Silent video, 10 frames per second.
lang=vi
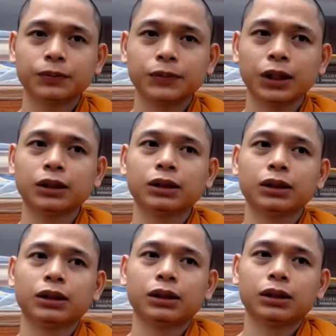đấy
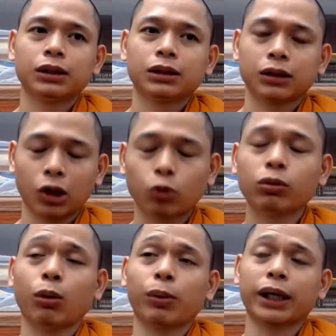đó cũng
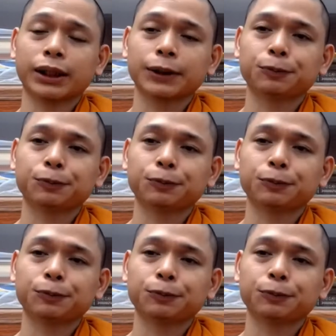là một cách